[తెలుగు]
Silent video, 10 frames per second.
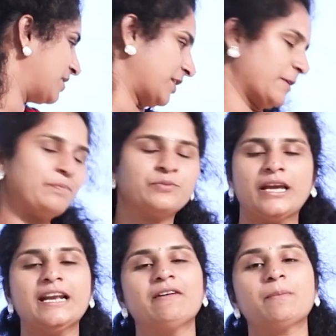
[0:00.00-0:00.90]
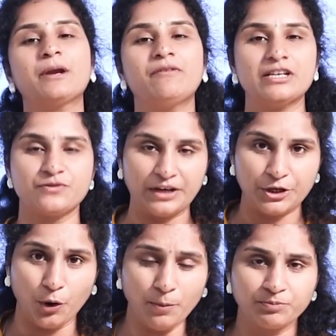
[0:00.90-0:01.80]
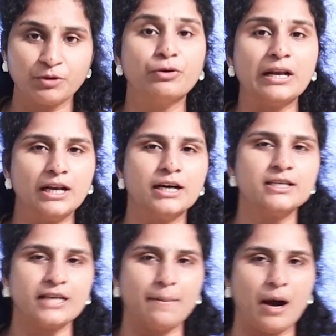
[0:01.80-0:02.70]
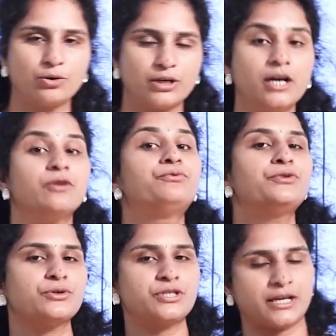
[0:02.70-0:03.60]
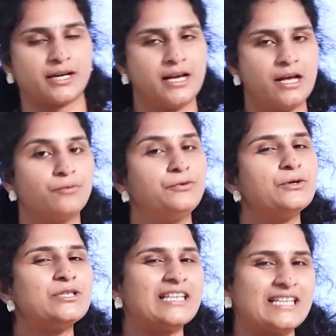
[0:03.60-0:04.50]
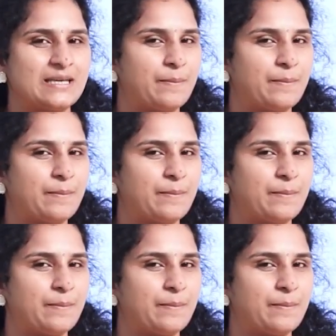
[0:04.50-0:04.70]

ట్విస్టర్ ఇన్ అవర్ ప్రీవియస్ వీడియో విల్ లెర్న్ అబౌట్ ఫ్యూచర్ ఫ్యూచర్కి